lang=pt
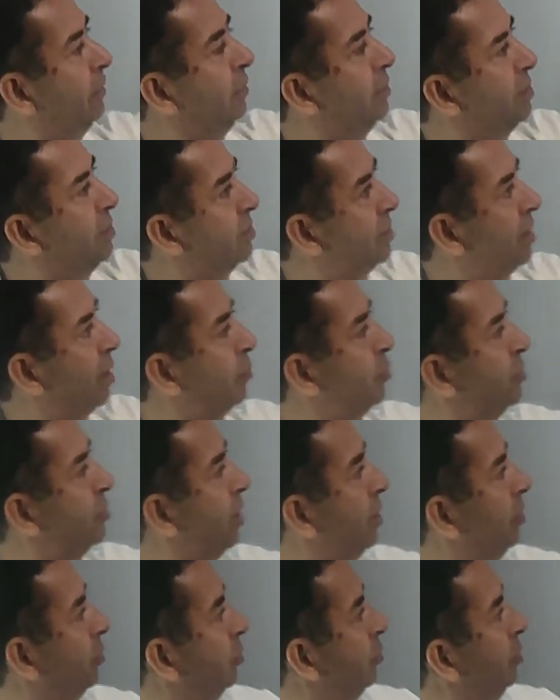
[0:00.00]

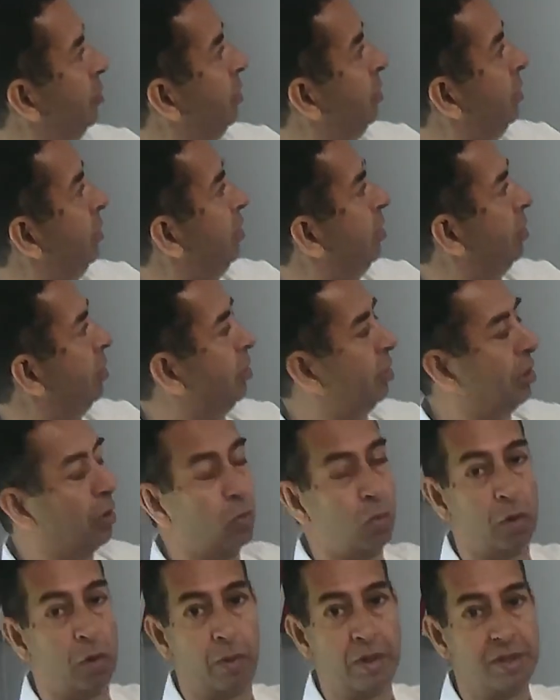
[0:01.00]
100%. Então,
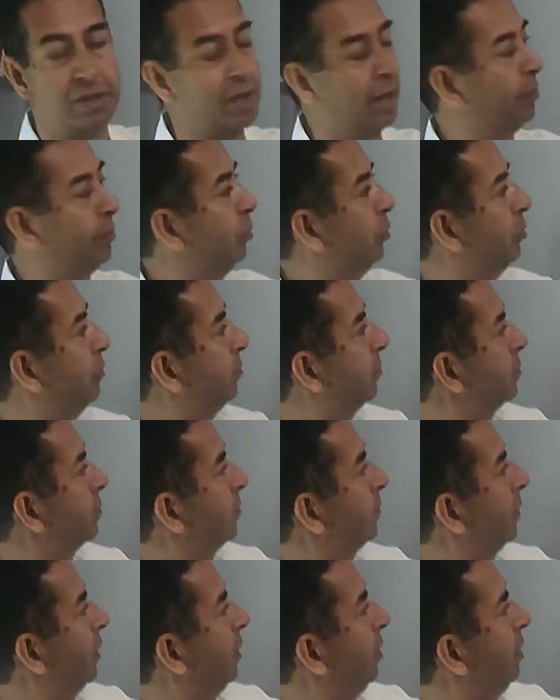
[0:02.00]
qual o exemplo?
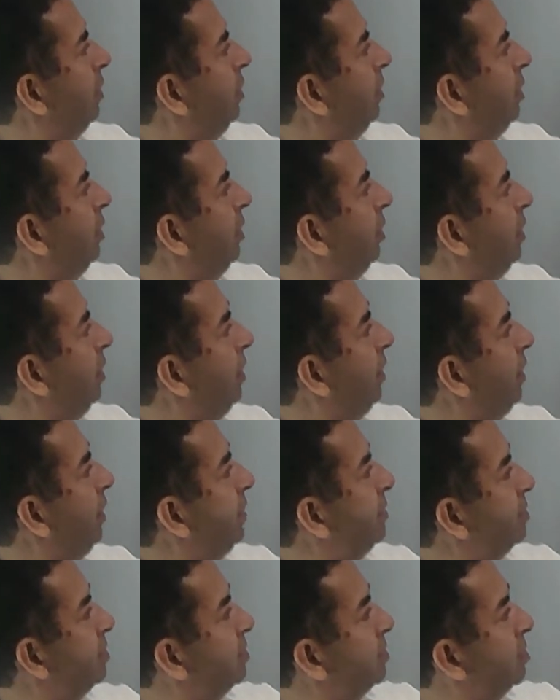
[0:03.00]

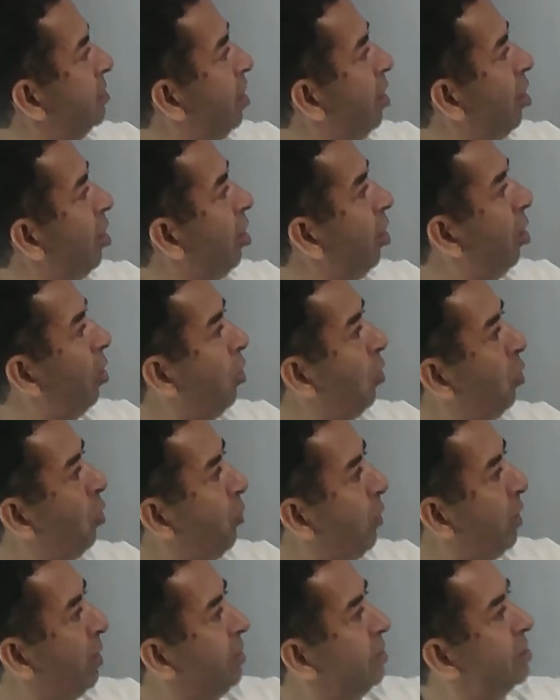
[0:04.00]
It's
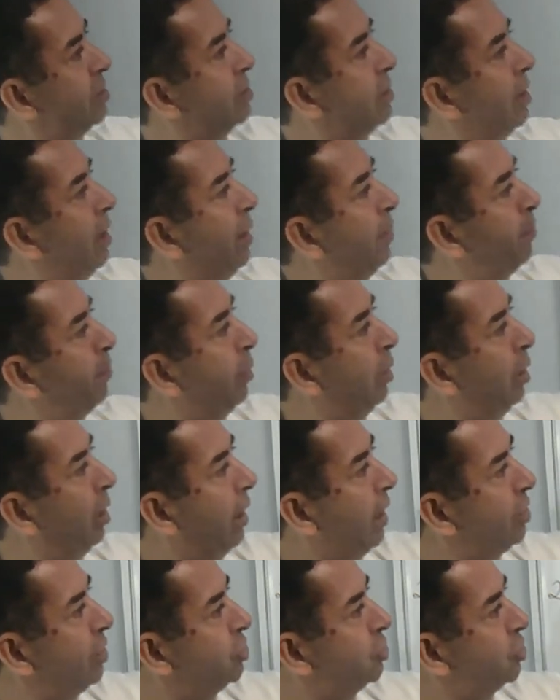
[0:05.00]
always a
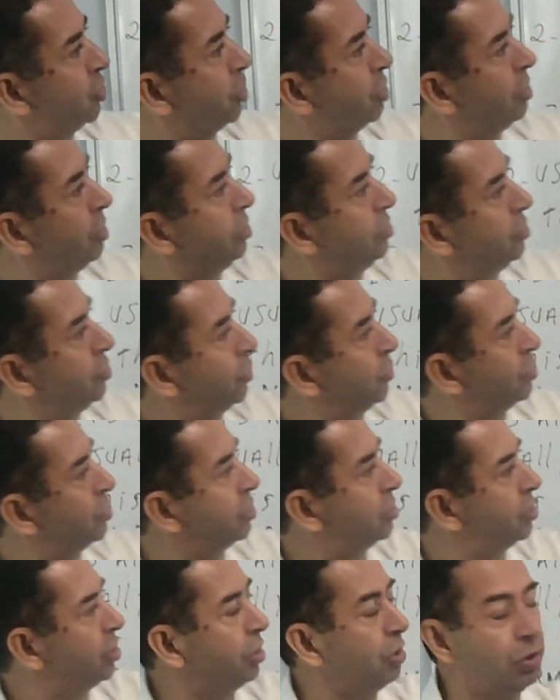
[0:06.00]
pleasure to
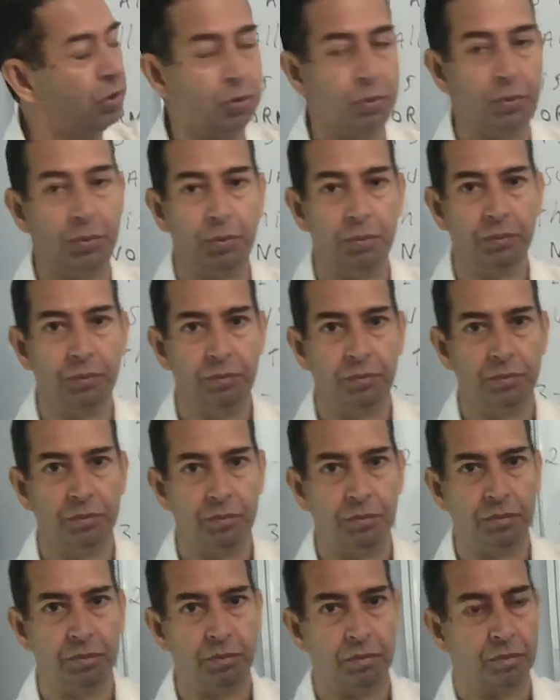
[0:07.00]
see you,
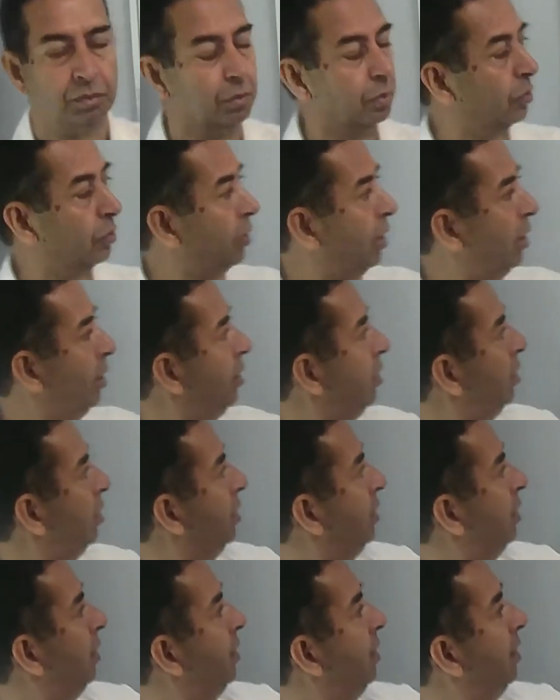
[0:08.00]
ok?
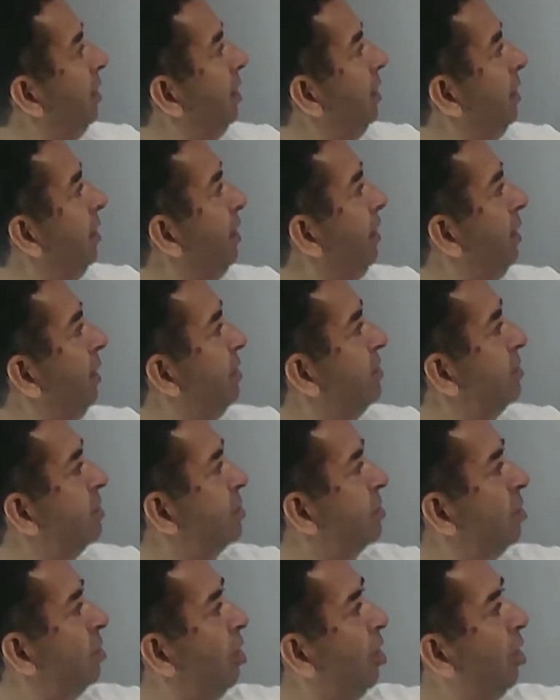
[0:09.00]

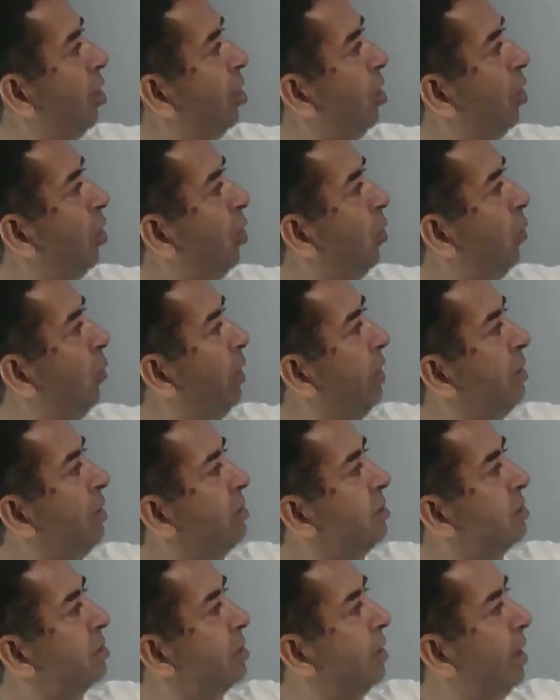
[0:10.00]
It's
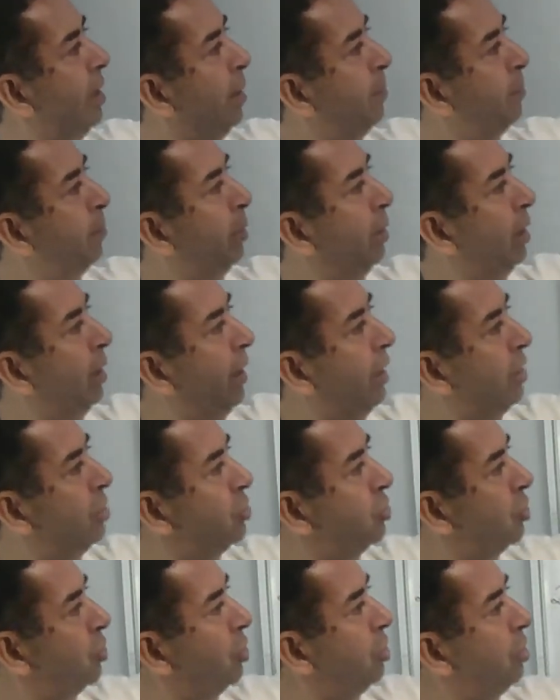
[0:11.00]
always a
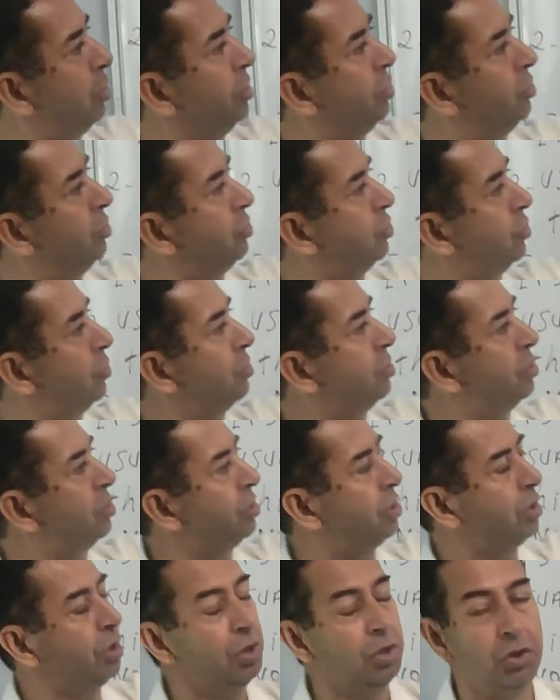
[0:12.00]
pleasure to
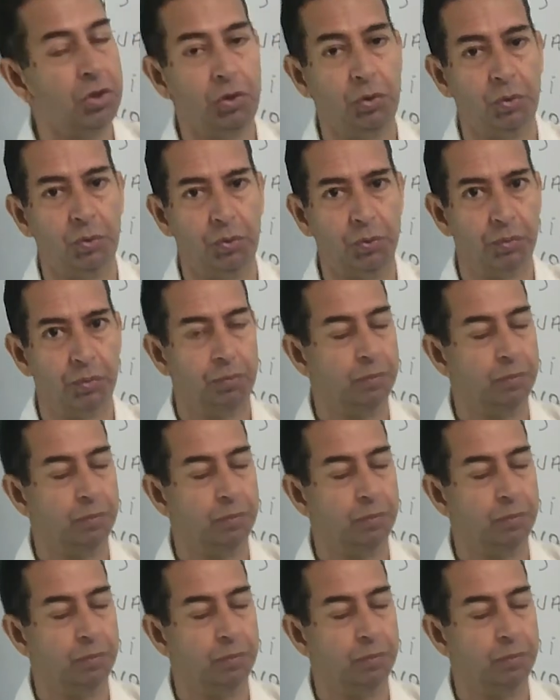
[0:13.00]
see you.